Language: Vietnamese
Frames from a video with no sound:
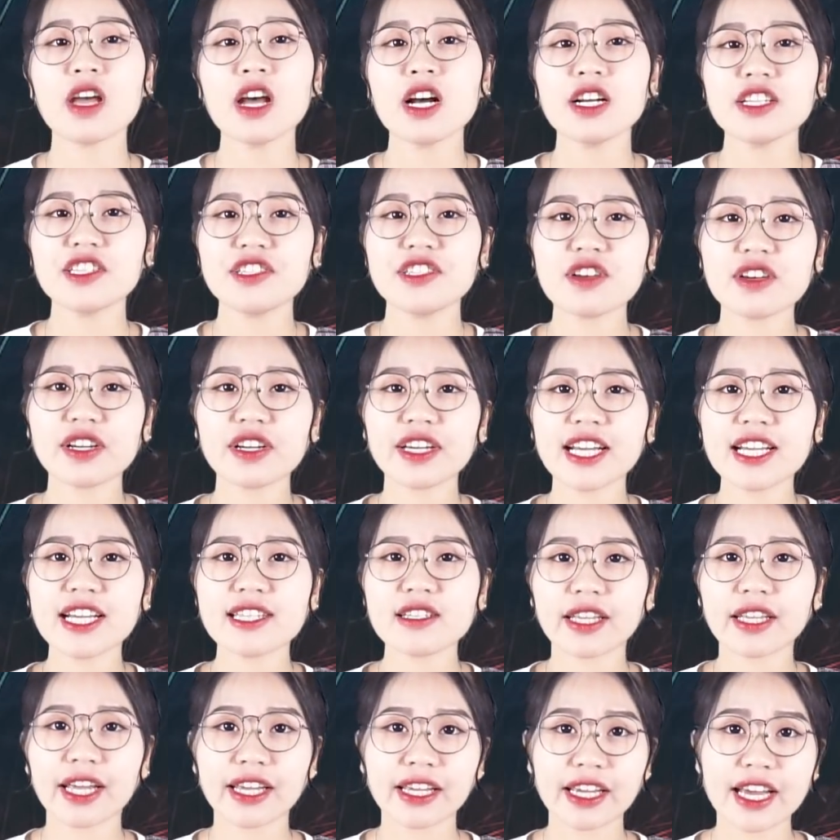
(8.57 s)
Trước khi trở
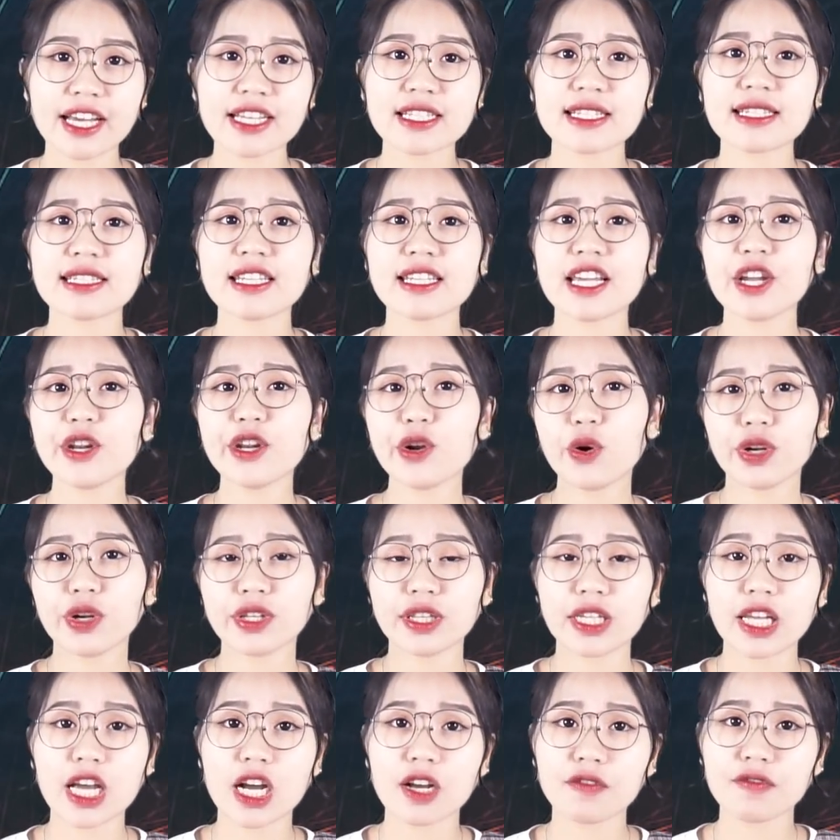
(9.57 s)
thành nghệ sĩ nổi
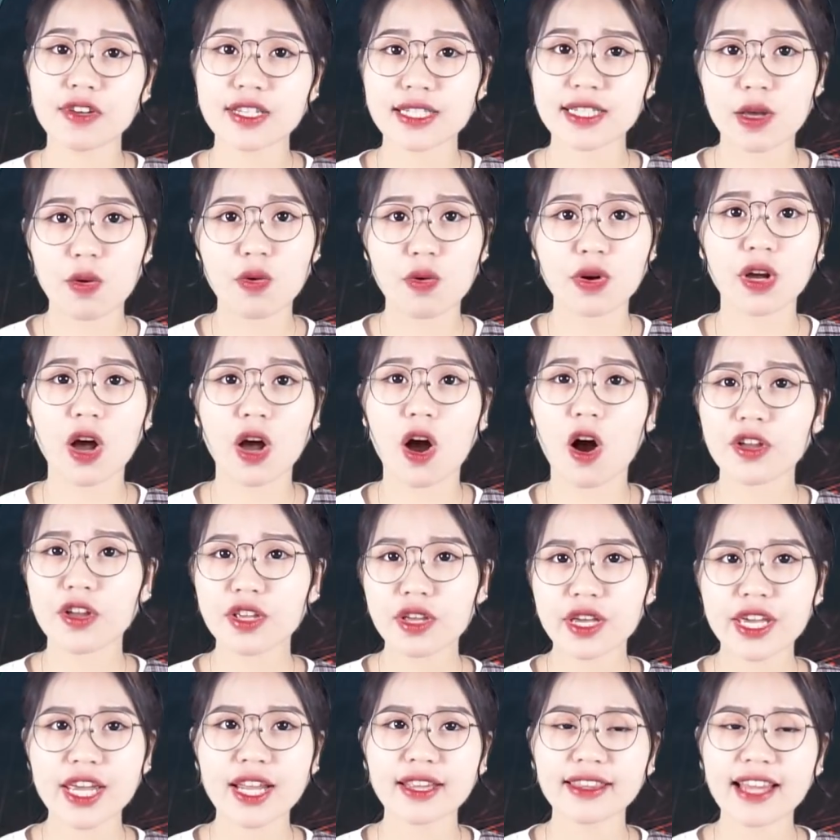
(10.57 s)
tiếng và giàu có như
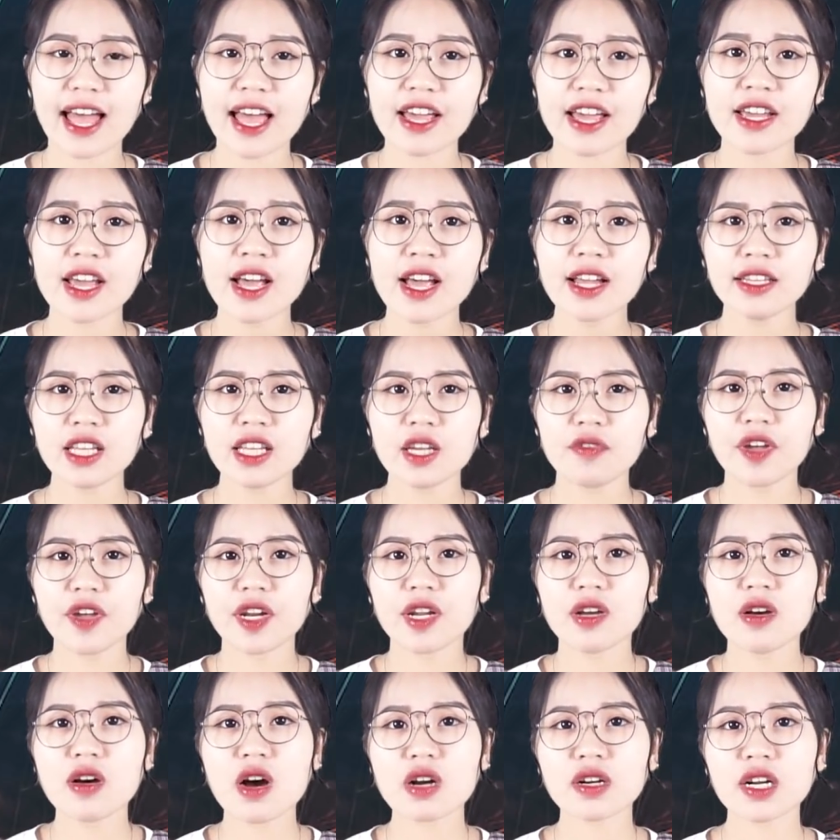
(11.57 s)
hiện tại thì Việt
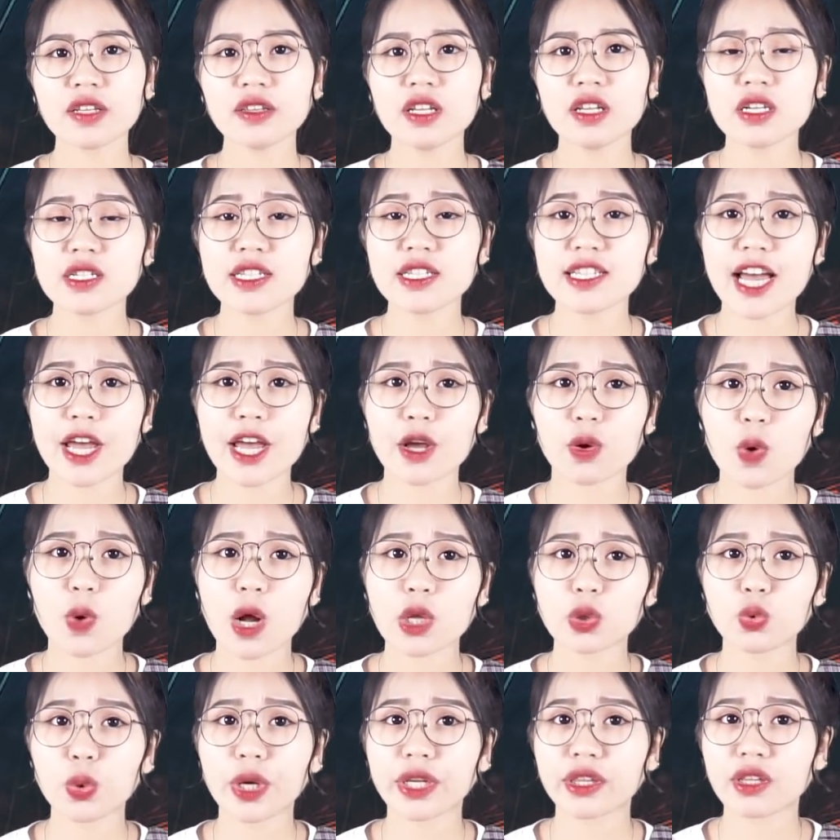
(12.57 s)
Hương đã từng trải qua
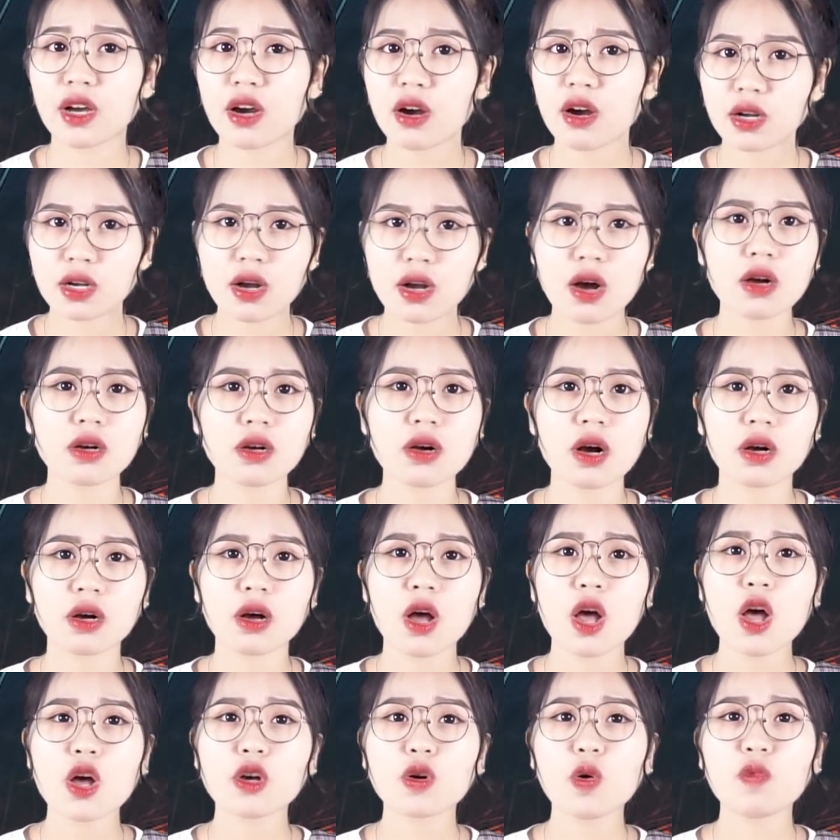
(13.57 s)
tuổi thơ cơ cực
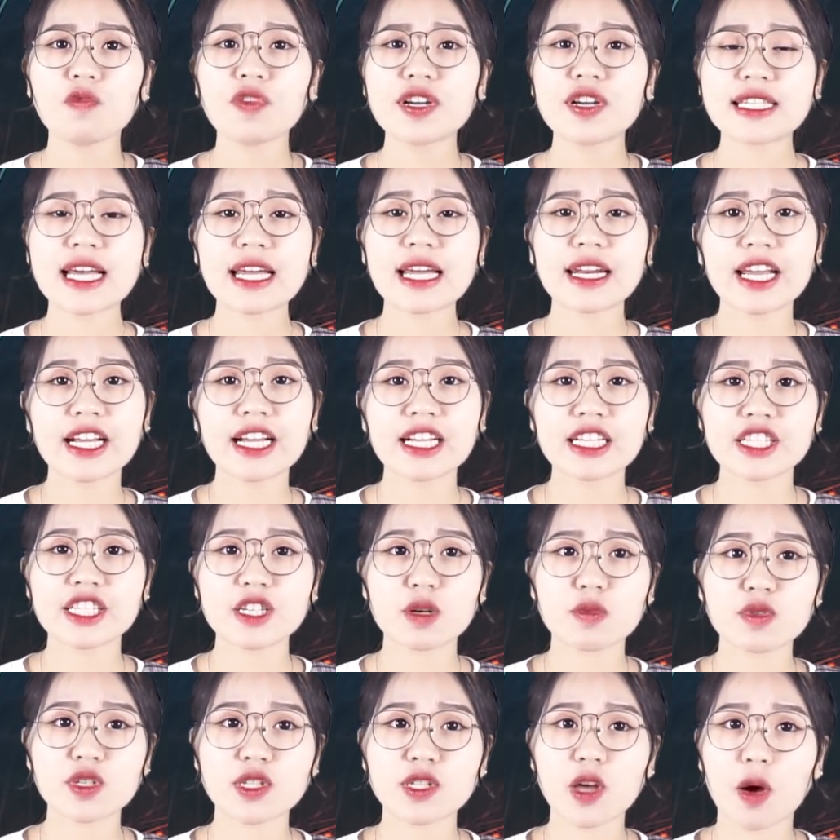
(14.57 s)
cùng với gia đình trong
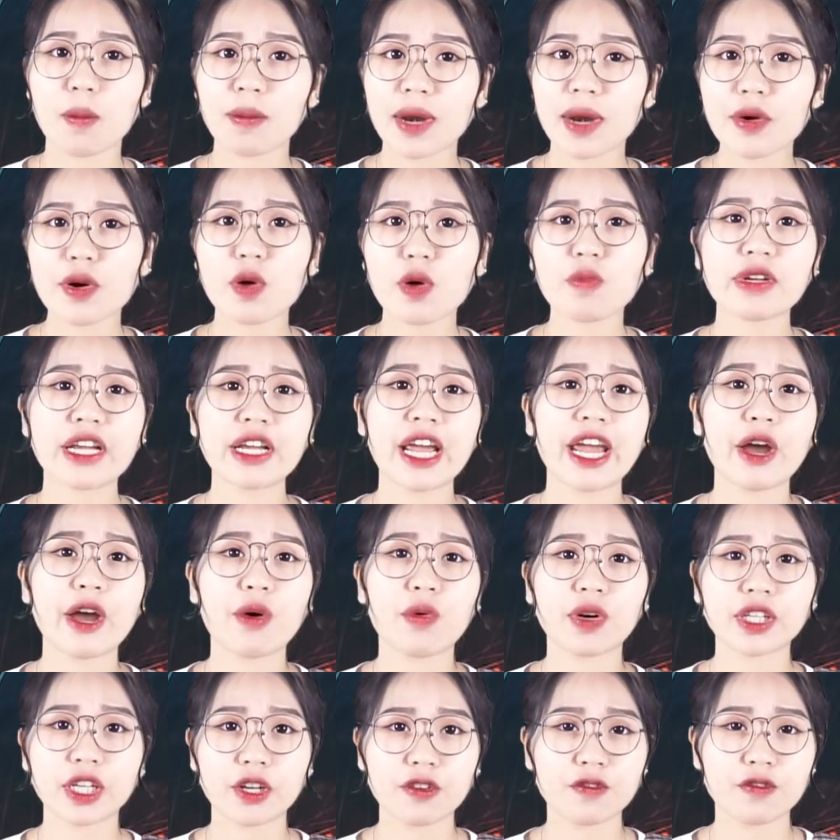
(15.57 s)
xóm lao động nghèo ở
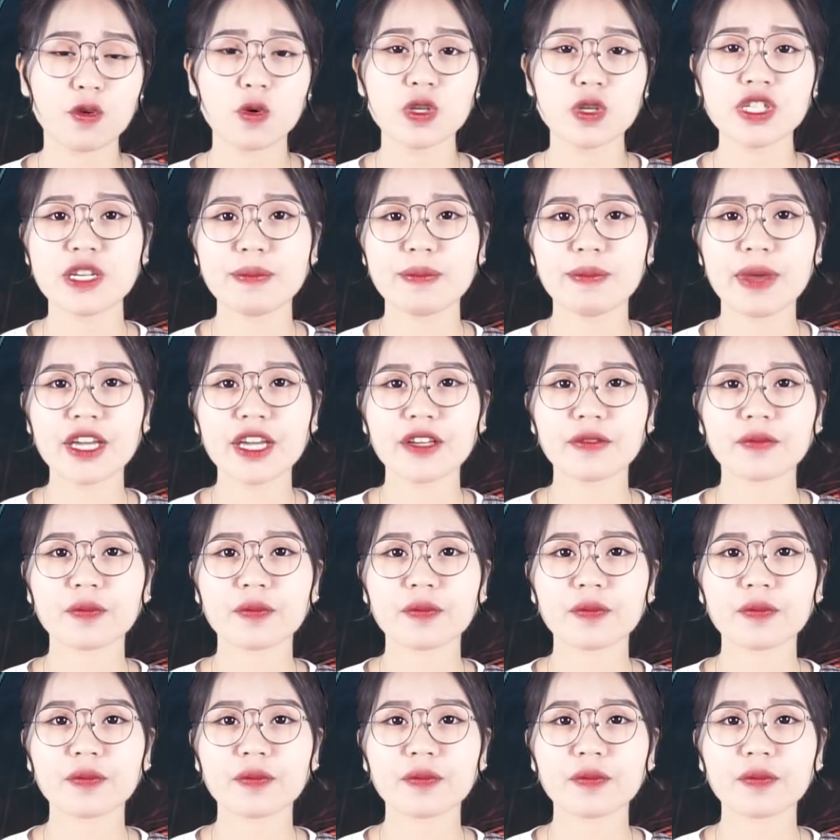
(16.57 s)
thành phố Hồ Chí Minh.